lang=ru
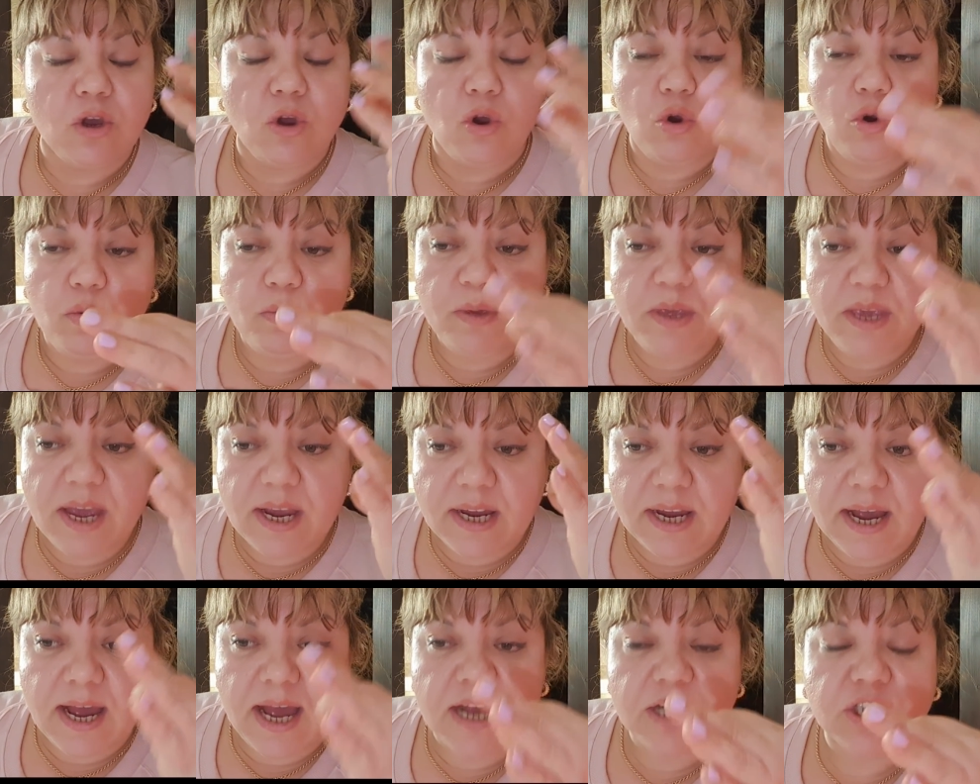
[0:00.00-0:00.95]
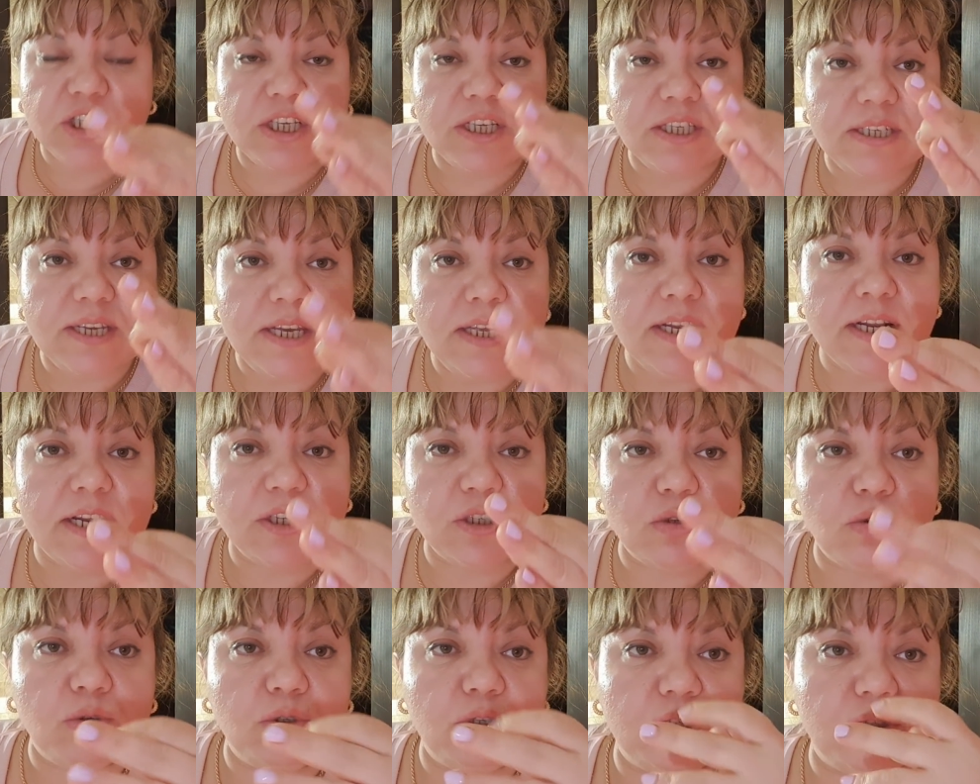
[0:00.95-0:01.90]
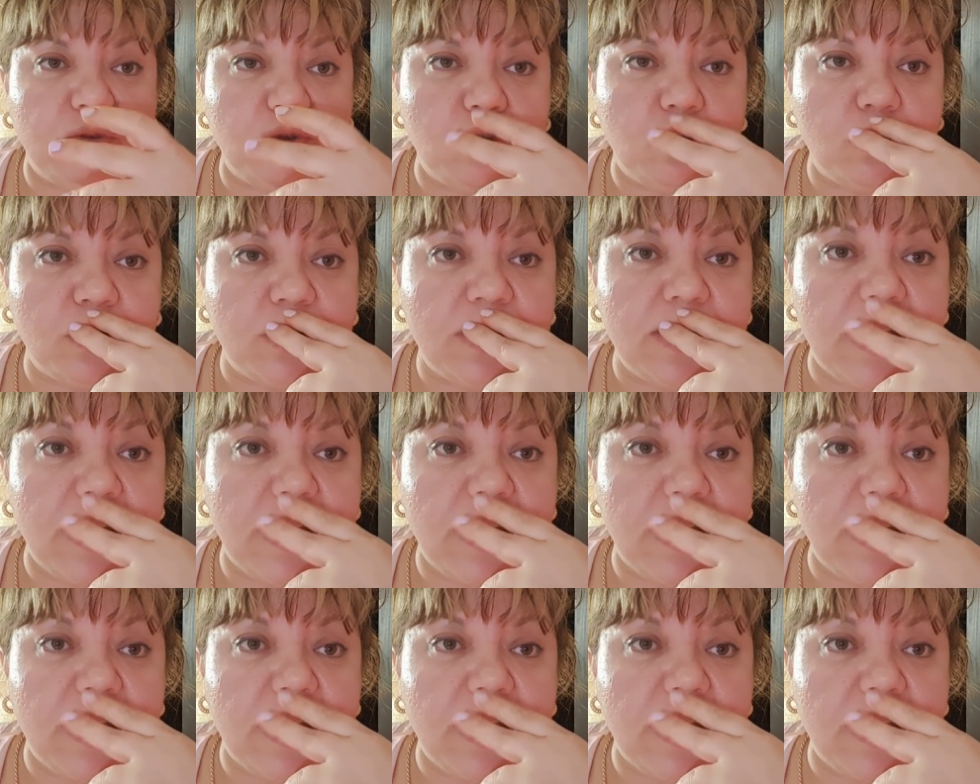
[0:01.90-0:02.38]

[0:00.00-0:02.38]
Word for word: У меня каждый день расходы, девчонки.